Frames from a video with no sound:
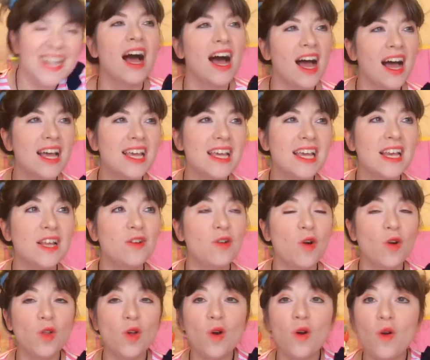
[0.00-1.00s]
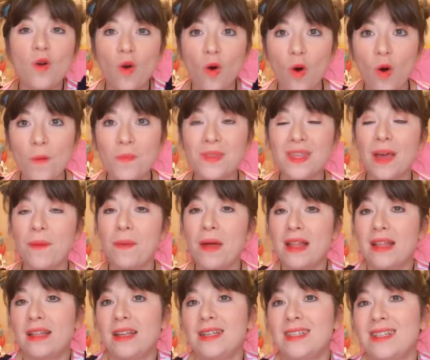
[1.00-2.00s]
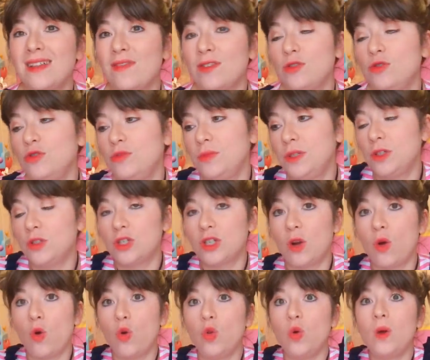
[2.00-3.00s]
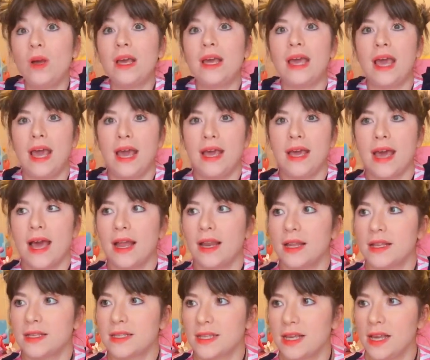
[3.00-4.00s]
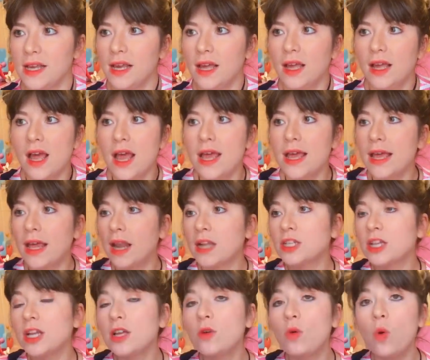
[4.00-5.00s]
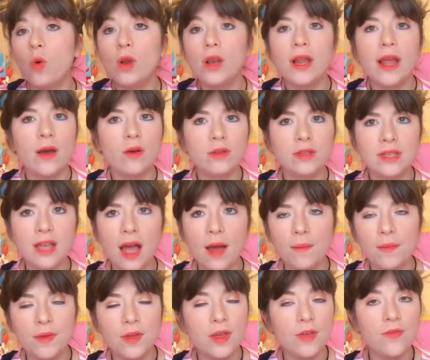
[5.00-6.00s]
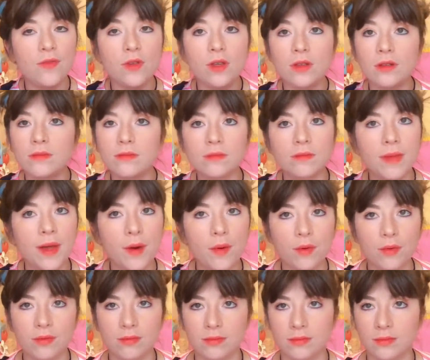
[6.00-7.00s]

Aí ele colocou, e a Beatriz estava dormindo, eu já coloquei ela assim. E ela já encolheu, sabe? E meu.